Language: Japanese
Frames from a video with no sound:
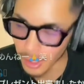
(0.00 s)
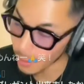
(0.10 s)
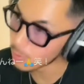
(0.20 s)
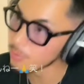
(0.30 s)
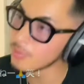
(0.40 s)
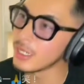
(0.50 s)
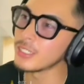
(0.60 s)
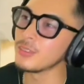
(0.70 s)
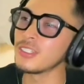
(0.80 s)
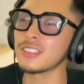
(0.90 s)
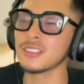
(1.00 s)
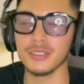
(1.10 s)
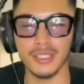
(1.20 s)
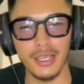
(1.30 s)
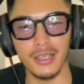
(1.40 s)
いやほんまに嬉
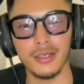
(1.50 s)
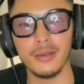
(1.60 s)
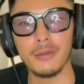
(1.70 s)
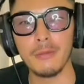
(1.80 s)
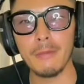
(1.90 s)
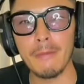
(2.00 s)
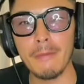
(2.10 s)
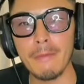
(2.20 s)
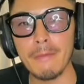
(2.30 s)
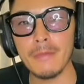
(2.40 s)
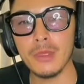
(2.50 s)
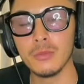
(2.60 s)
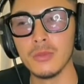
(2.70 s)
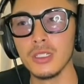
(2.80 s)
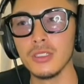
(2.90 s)
しくて
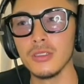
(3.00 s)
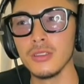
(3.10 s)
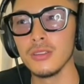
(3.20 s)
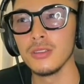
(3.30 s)
ほんまに